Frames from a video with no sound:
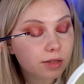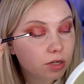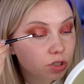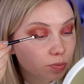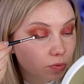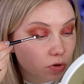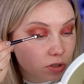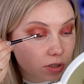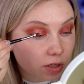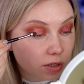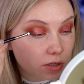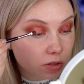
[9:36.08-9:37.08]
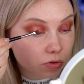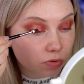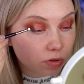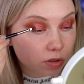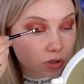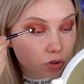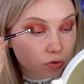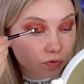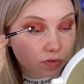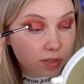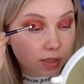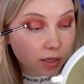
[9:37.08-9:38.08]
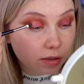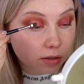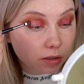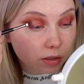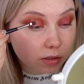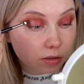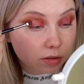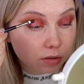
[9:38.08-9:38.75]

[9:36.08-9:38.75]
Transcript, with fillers: Этой же плоской кистью наношу в центр.